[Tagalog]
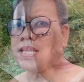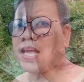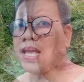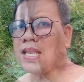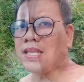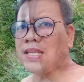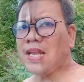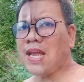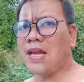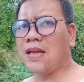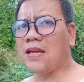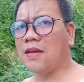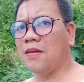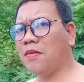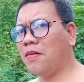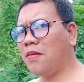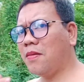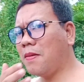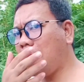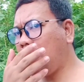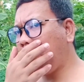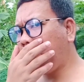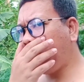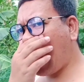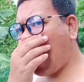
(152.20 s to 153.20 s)
kanyang
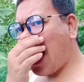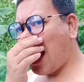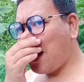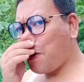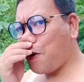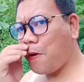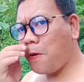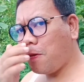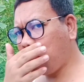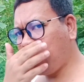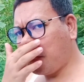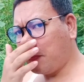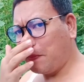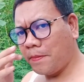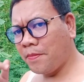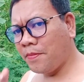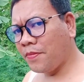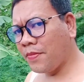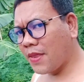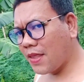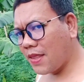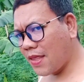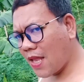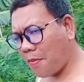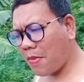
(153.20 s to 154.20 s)
plano
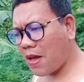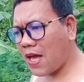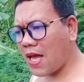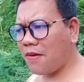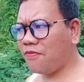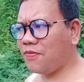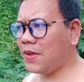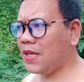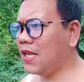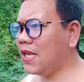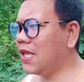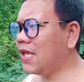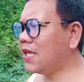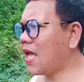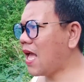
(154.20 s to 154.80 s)
na makapiling